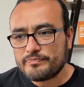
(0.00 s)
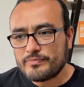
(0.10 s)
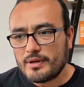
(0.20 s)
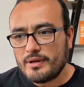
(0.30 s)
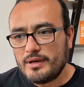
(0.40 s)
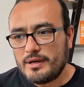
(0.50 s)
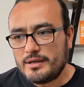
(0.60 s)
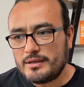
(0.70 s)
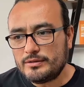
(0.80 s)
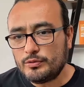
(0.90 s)

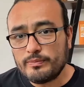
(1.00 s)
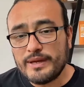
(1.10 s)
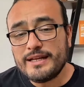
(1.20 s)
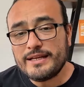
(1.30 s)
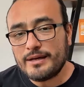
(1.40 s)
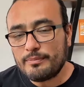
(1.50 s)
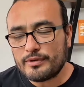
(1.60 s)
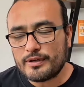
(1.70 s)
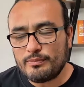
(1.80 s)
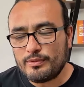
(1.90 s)
ah, numérica, por
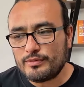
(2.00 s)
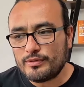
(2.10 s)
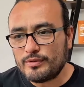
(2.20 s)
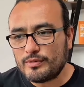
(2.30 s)
ejemplo, ¿no?